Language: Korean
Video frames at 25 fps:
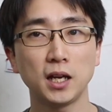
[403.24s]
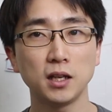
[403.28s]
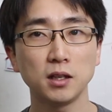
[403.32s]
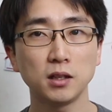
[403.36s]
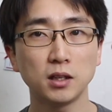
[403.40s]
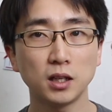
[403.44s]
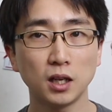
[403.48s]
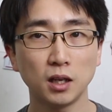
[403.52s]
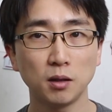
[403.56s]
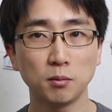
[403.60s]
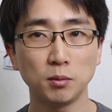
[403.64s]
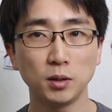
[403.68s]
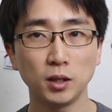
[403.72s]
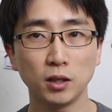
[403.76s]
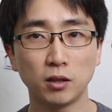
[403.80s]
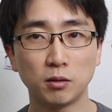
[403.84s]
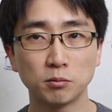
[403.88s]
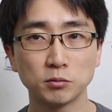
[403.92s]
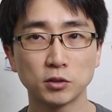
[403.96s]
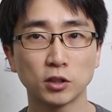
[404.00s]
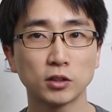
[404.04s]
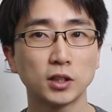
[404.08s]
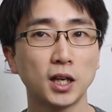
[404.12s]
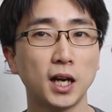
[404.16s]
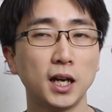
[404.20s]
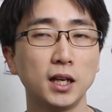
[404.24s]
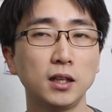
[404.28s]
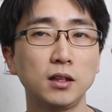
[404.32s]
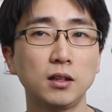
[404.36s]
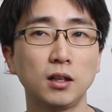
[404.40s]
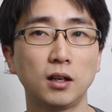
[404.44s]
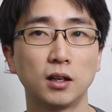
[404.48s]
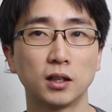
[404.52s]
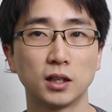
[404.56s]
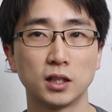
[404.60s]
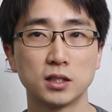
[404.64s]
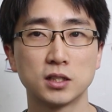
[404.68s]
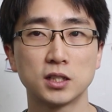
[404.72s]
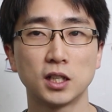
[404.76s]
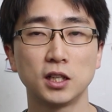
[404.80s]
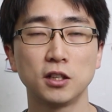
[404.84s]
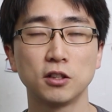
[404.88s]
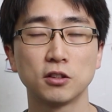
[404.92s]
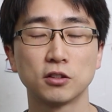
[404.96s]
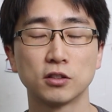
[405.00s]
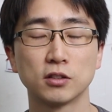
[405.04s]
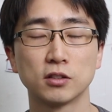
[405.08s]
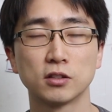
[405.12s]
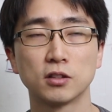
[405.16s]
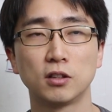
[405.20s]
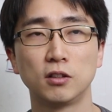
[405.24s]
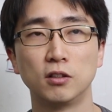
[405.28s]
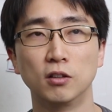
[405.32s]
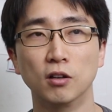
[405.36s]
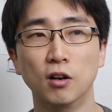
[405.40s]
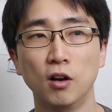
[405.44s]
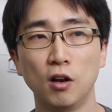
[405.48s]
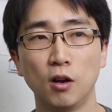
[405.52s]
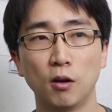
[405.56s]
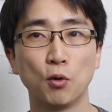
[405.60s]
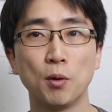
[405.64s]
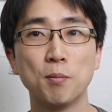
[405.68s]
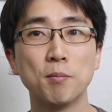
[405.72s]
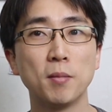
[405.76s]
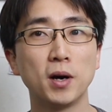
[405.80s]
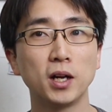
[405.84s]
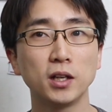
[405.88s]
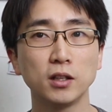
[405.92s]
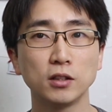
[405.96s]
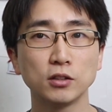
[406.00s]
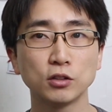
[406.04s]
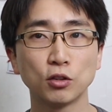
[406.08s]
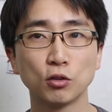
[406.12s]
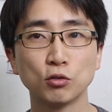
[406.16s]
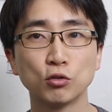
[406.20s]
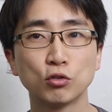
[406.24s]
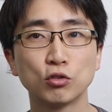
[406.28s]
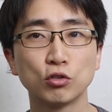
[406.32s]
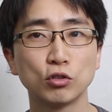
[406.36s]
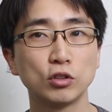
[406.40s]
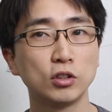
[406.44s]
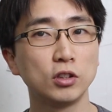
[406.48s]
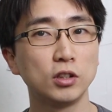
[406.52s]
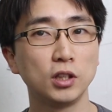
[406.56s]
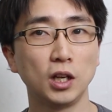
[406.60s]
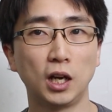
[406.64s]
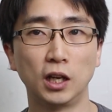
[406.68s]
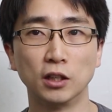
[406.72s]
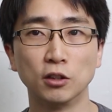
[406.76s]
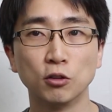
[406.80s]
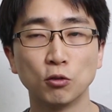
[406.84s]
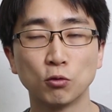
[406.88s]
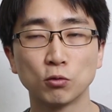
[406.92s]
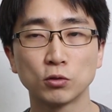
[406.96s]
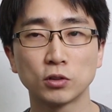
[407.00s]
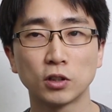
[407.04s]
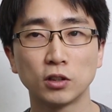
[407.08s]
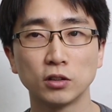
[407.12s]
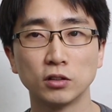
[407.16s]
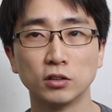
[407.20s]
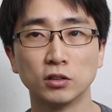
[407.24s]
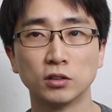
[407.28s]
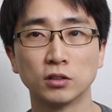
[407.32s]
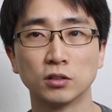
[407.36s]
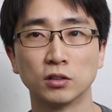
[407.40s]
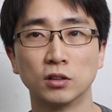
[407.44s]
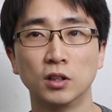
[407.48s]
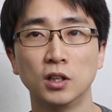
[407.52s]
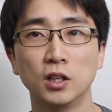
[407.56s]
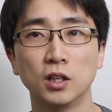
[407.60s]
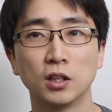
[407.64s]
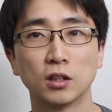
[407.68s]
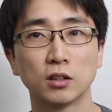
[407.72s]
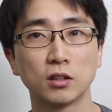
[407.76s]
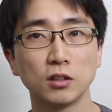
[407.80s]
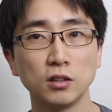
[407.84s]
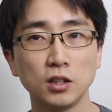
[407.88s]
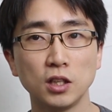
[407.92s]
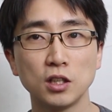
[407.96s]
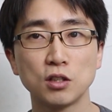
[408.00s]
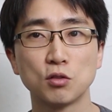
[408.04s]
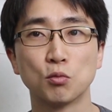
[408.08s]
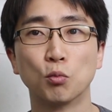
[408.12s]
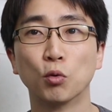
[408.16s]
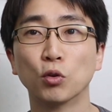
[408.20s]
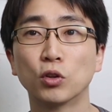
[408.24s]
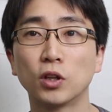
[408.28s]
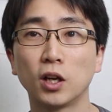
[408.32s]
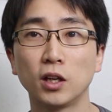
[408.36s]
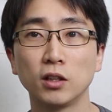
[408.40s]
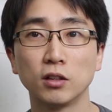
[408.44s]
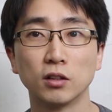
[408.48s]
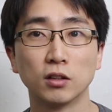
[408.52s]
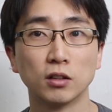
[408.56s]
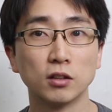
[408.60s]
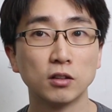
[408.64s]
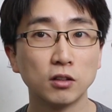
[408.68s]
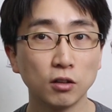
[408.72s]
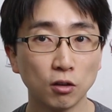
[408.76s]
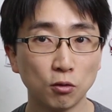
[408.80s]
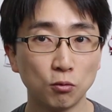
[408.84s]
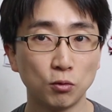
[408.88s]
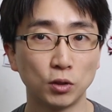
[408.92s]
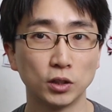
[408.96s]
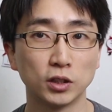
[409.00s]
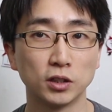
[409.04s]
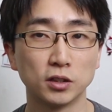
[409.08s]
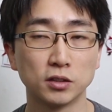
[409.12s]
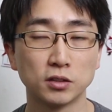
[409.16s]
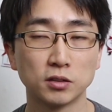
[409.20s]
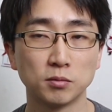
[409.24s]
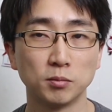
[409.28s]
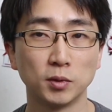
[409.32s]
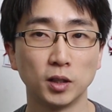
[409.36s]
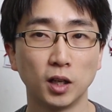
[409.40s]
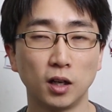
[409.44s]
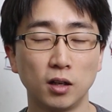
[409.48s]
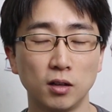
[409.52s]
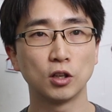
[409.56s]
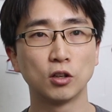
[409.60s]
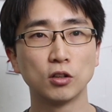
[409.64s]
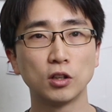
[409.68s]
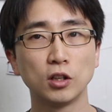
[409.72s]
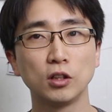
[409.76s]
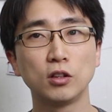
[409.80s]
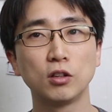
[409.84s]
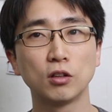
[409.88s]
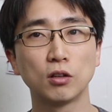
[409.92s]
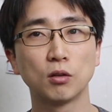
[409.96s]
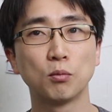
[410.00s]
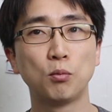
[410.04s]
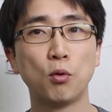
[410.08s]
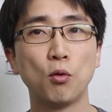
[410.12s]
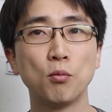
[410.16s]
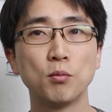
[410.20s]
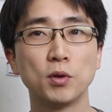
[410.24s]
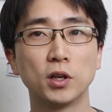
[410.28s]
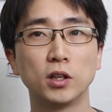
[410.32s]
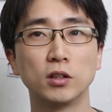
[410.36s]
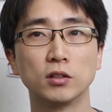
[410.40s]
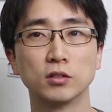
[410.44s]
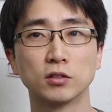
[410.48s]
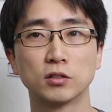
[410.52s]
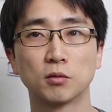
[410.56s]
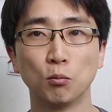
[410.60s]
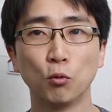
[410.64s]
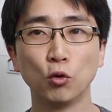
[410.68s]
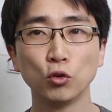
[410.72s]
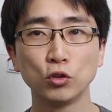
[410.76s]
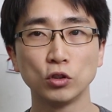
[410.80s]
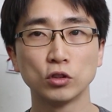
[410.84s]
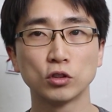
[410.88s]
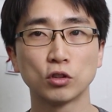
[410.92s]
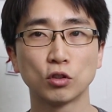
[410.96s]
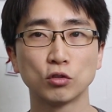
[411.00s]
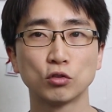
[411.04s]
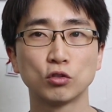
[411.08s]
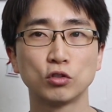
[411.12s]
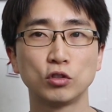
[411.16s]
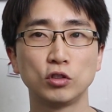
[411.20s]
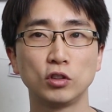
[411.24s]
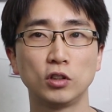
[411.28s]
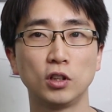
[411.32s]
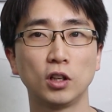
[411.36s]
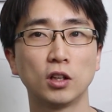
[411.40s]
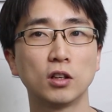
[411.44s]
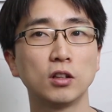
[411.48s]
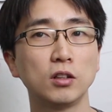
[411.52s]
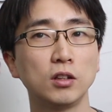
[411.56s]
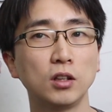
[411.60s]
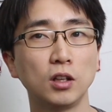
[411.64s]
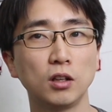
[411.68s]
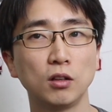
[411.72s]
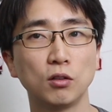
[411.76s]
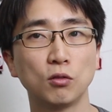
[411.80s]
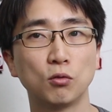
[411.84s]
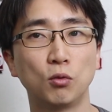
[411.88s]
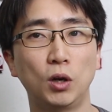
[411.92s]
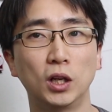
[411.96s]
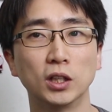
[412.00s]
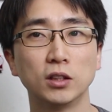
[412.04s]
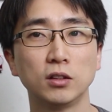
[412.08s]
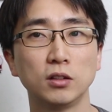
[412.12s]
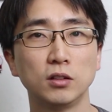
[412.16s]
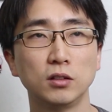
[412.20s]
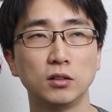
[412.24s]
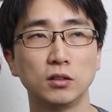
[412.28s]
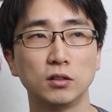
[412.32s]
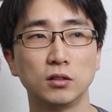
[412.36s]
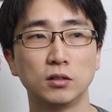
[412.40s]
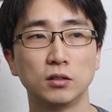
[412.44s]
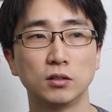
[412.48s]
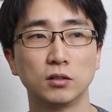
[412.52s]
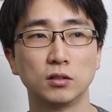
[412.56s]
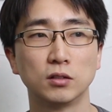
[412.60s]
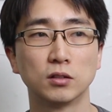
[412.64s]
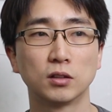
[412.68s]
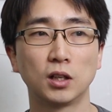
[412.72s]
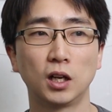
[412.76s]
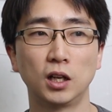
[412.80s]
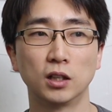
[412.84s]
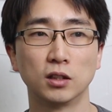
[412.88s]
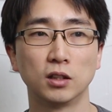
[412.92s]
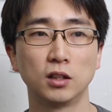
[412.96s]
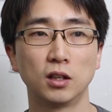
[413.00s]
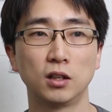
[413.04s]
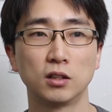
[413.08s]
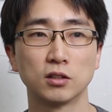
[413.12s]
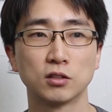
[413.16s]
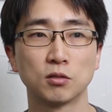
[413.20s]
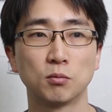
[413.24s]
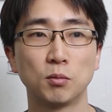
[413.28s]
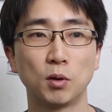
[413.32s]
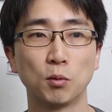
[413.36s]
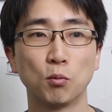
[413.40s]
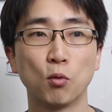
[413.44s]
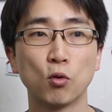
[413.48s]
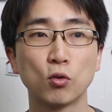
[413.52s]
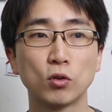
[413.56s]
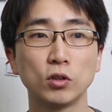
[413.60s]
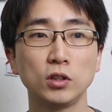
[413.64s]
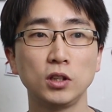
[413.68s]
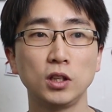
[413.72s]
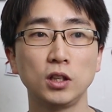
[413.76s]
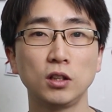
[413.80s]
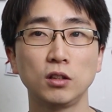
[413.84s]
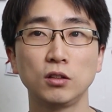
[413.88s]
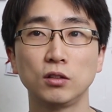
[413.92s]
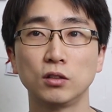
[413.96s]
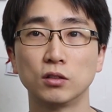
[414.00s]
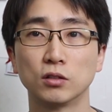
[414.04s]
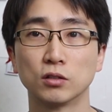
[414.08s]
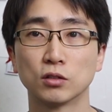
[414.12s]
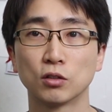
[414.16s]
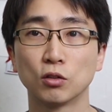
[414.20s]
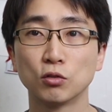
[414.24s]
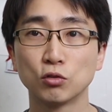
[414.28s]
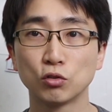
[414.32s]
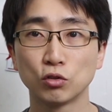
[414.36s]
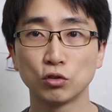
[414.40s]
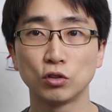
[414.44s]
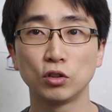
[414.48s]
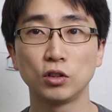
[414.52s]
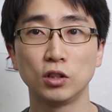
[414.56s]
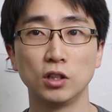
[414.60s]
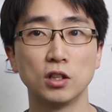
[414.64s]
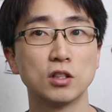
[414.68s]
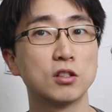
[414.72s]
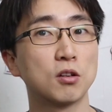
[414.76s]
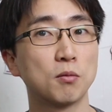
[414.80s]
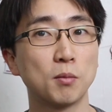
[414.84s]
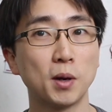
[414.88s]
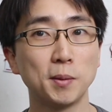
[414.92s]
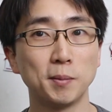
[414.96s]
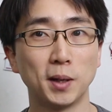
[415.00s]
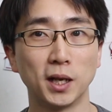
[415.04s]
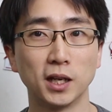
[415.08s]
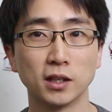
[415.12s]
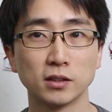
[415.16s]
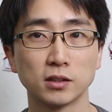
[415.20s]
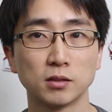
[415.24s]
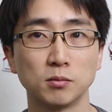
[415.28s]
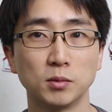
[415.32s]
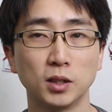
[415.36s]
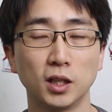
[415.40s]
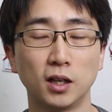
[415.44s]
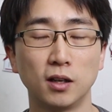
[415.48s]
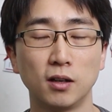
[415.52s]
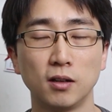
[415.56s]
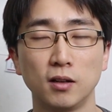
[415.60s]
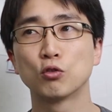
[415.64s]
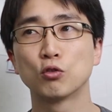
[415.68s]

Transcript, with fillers: 타임캡이 엄청 타이트하게 짜여져서 웬만한 선수들이 아니고서는 끝내지 못하는 그런 와드였습니다. 경기들을 보면 모든 선수들이 끝내는 와드가 아니라 정말 못 끝내는 선수들이 정말 많았습니다.